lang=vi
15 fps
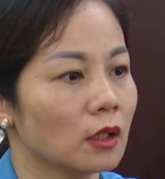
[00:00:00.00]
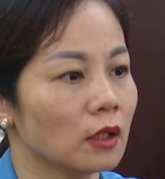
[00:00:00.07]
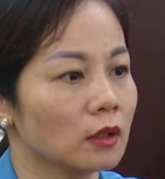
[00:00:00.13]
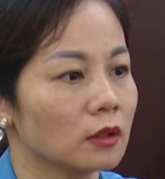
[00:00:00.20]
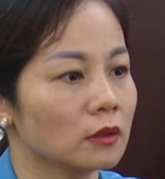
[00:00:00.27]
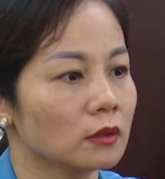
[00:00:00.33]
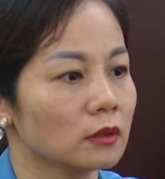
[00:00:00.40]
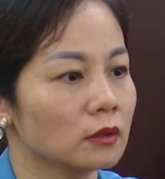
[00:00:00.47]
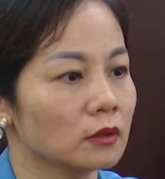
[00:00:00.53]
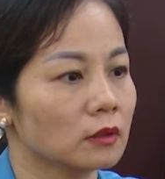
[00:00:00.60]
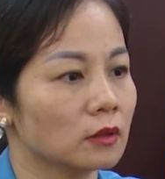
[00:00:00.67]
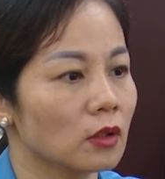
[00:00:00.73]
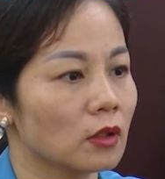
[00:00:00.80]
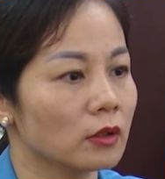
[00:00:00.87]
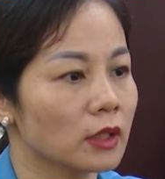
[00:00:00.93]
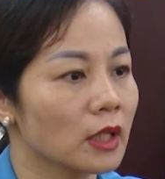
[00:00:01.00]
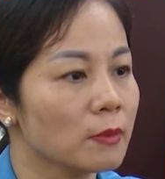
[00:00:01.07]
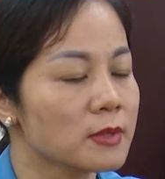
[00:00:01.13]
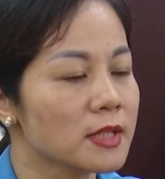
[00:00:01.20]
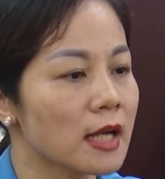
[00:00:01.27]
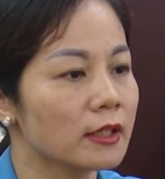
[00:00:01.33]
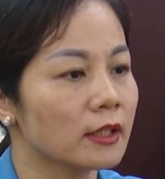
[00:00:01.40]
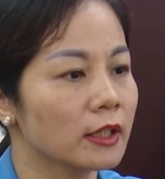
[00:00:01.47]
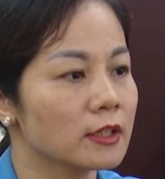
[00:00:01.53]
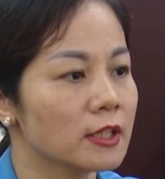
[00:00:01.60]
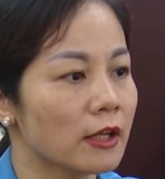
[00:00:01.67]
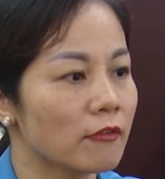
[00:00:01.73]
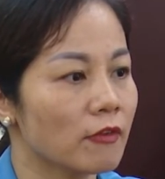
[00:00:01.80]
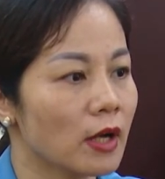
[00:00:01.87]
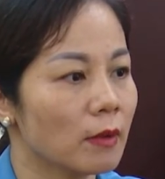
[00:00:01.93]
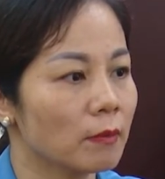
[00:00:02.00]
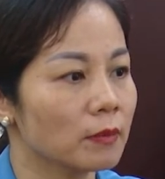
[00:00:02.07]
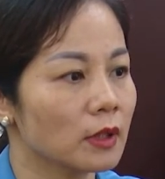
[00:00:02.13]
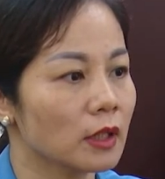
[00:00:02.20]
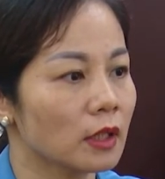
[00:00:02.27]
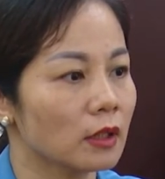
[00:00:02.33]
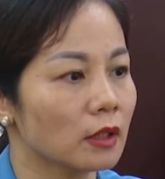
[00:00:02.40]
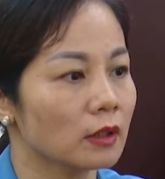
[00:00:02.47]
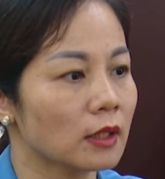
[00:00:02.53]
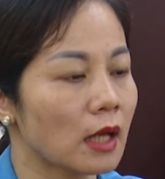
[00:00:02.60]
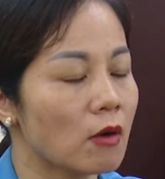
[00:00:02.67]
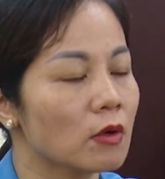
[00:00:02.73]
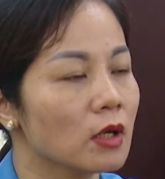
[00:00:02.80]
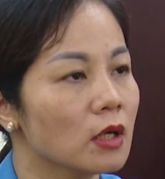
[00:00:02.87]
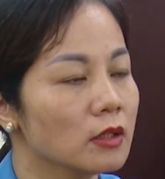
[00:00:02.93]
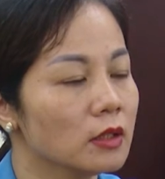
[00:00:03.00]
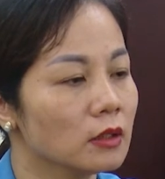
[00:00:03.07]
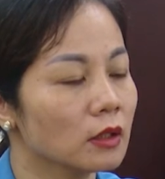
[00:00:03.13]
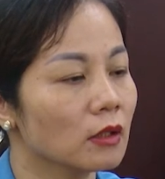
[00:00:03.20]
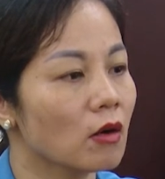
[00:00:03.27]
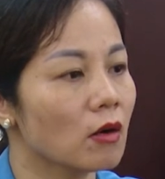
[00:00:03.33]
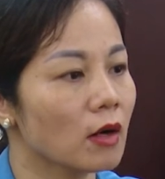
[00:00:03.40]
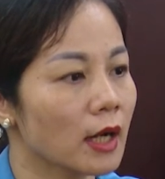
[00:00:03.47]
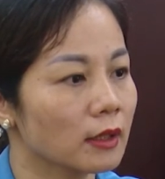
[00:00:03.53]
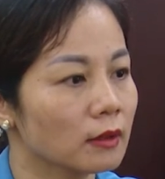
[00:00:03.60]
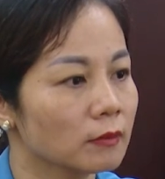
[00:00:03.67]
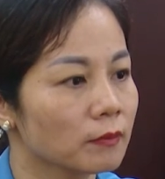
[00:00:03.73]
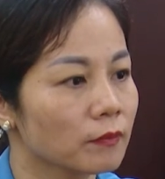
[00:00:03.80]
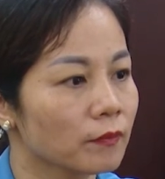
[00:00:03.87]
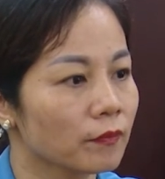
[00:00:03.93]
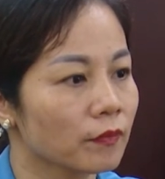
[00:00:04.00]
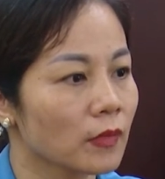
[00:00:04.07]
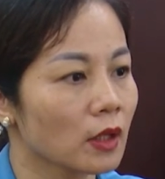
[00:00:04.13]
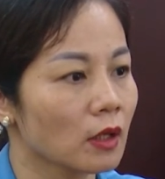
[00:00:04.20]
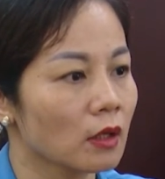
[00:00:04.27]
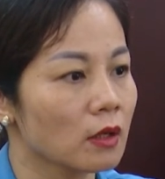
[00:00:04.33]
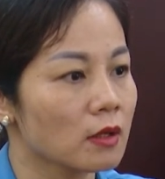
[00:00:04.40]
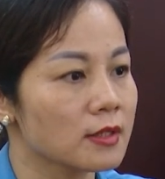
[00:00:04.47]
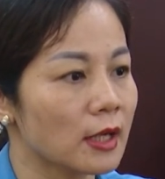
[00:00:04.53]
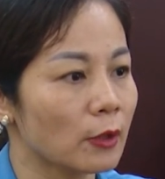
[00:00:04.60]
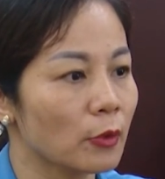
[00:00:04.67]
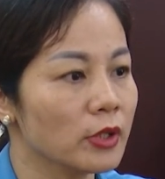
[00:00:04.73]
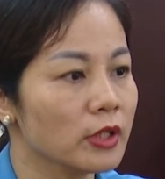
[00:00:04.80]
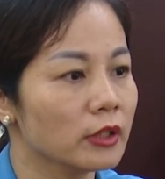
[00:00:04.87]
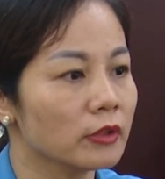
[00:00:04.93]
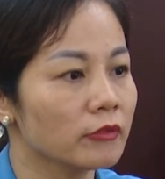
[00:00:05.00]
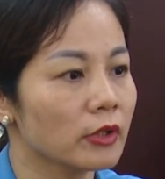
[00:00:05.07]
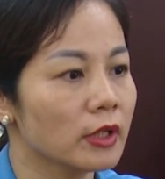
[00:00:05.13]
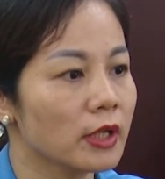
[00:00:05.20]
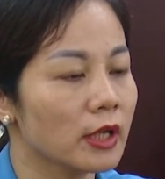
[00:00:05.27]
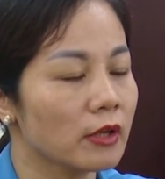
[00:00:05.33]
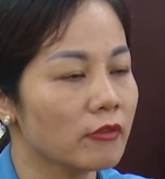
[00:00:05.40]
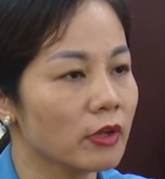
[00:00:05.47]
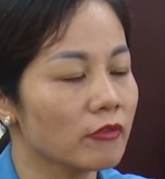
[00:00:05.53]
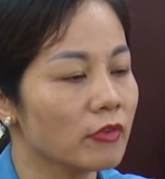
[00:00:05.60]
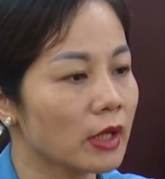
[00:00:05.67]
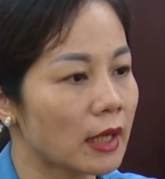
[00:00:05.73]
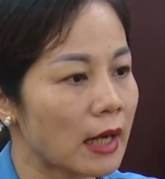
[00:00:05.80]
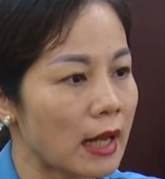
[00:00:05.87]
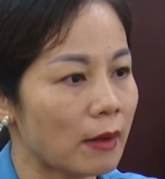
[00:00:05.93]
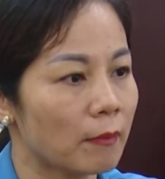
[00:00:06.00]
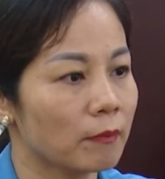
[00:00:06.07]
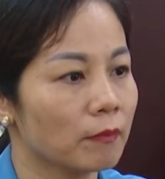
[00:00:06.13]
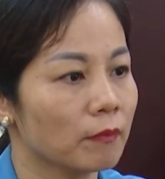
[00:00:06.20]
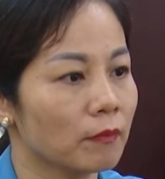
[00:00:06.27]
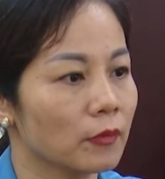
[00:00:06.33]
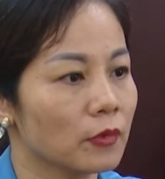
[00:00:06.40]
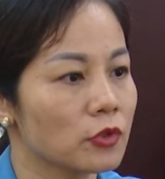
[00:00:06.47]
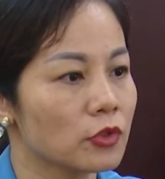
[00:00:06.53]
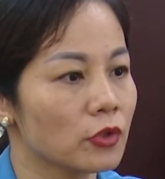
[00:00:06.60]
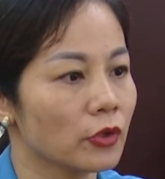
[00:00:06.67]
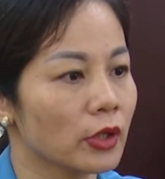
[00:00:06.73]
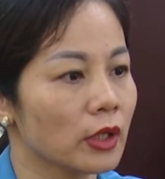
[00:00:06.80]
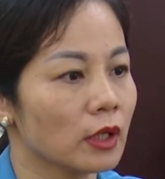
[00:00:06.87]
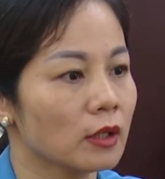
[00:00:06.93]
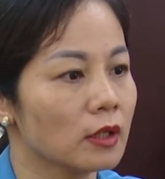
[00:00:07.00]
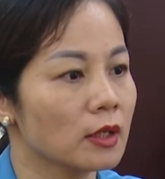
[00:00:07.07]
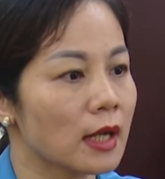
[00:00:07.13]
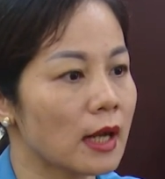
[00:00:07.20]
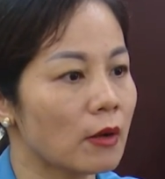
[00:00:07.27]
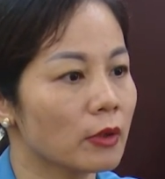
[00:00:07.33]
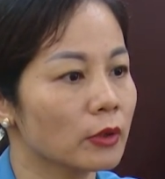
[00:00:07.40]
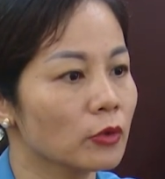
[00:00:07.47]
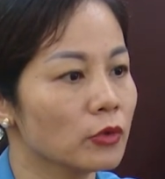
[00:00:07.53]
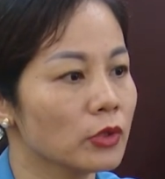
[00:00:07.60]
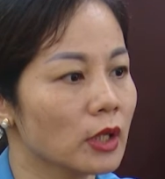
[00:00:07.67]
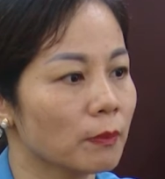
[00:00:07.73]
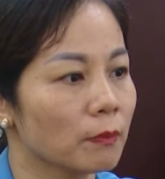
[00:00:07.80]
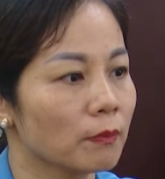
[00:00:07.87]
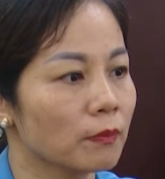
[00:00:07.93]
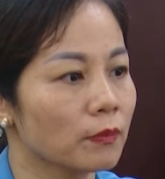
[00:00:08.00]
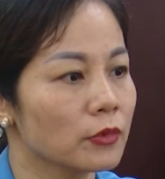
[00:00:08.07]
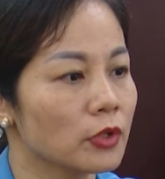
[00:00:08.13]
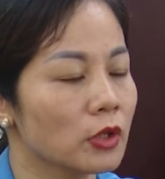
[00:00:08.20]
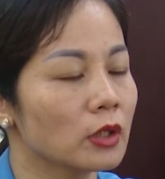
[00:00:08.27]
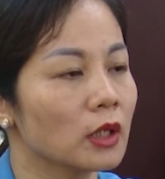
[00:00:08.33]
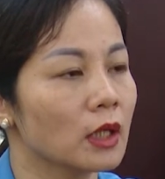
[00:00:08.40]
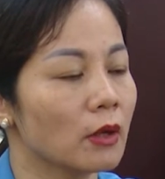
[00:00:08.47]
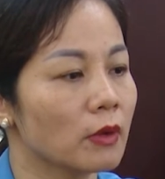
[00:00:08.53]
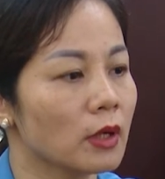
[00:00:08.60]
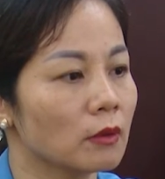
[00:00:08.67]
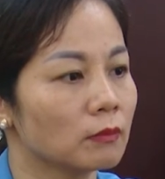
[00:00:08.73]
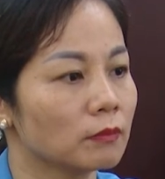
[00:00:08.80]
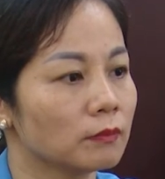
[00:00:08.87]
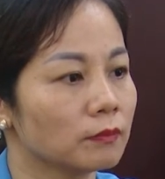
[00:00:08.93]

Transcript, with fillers: ờ, có tìm ra những cái giải pháp để tháo gỡ những cái khó khăn, giải quyết những vấn đề về việc làm rồi nâng cao cái thu nhập cho người lao động